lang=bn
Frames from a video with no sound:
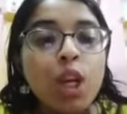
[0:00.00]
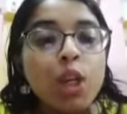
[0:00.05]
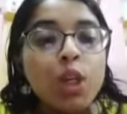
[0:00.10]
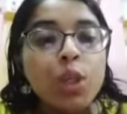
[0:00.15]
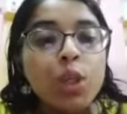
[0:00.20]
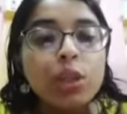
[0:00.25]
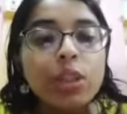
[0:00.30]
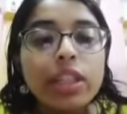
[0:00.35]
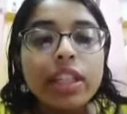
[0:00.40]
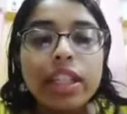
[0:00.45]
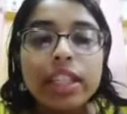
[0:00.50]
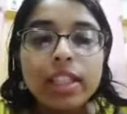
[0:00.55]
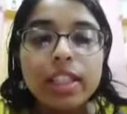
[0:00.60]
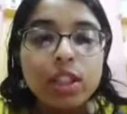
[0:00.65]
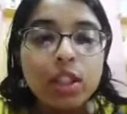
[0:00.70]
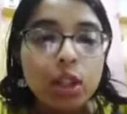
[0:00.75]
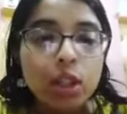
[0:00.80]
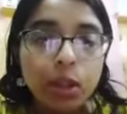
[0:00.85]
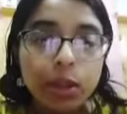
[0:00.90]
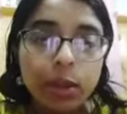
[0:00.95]
শুধু নিজে
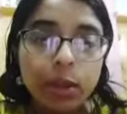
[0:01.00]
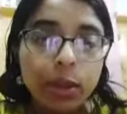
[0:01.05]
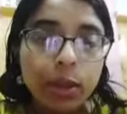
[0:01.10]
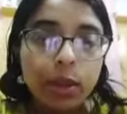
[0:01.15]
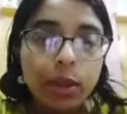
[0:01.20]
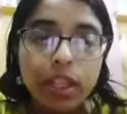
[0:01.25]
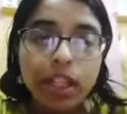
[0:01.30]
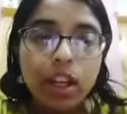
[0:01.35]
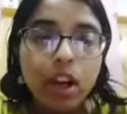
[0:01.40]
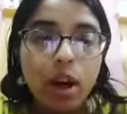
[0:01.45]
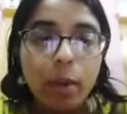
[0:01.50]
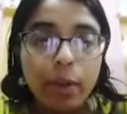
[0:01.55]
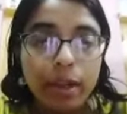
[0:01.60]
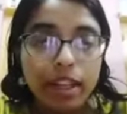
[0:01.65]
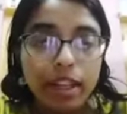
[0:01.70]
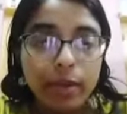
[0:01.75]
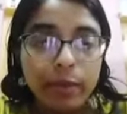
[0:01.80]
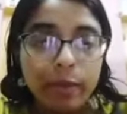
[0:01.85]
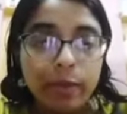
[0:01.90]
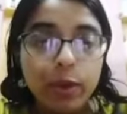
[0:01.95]
সতর্ক হলেই হবে না